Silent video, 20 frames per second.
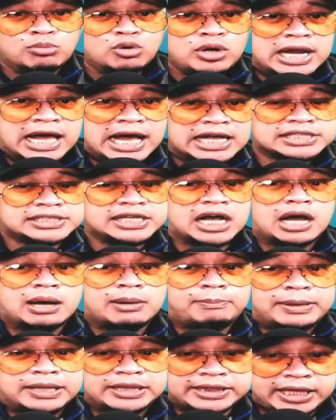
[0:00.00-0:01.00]
mula sa
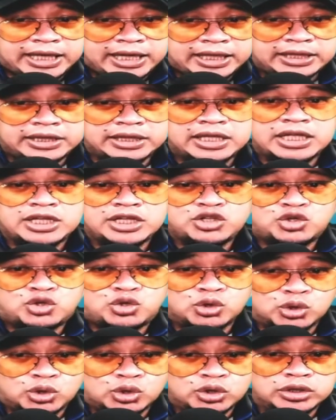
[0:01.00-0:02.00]
kapatid ni
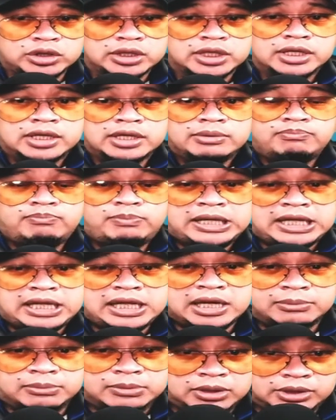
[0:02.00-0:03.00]
June
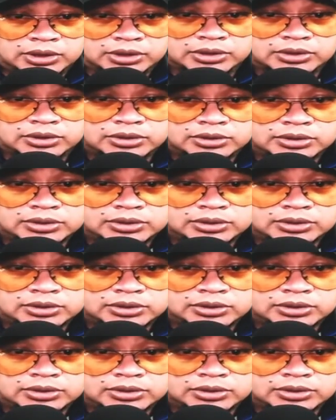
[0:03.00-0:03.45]
Villamor.